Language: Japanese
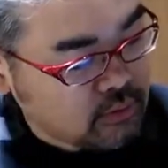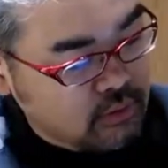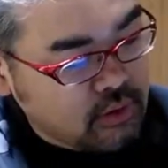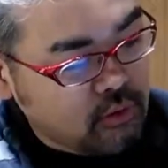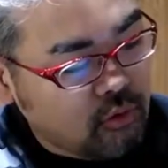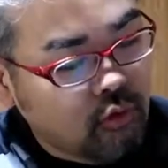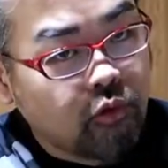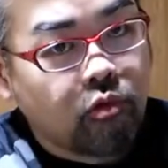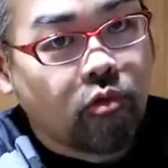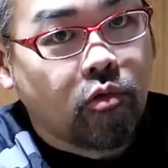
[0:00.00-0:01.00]
えー、ここ
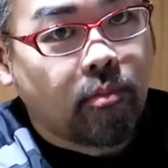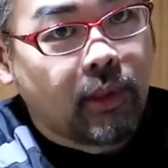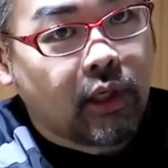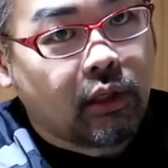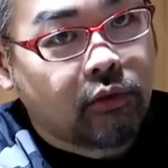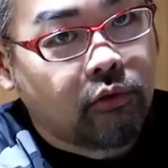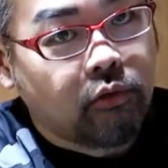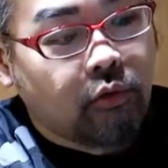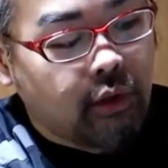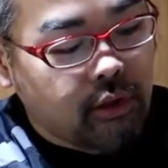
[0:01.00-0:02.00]
をこうパカッ
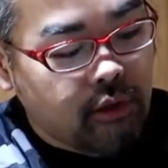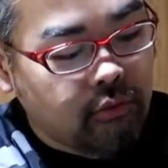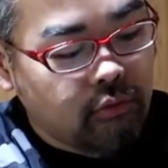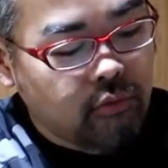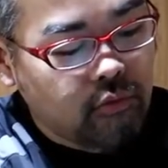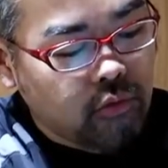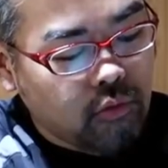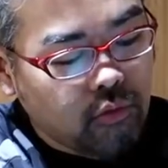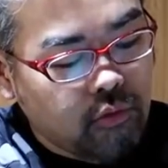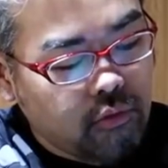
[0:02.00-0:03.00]
と開ける
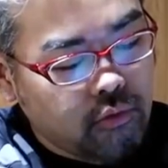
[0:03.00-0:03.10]
と、